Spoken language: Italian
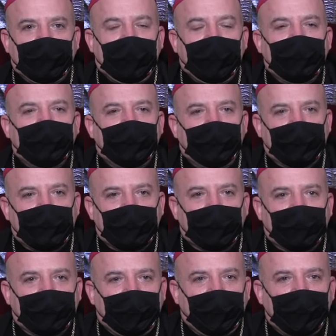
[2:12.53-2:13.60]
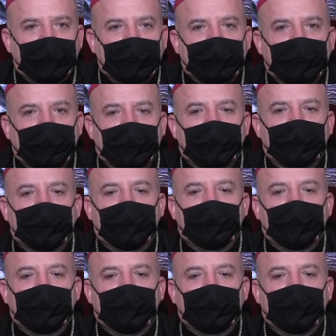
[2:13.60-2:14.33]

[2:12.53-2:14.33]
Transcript: tante certezze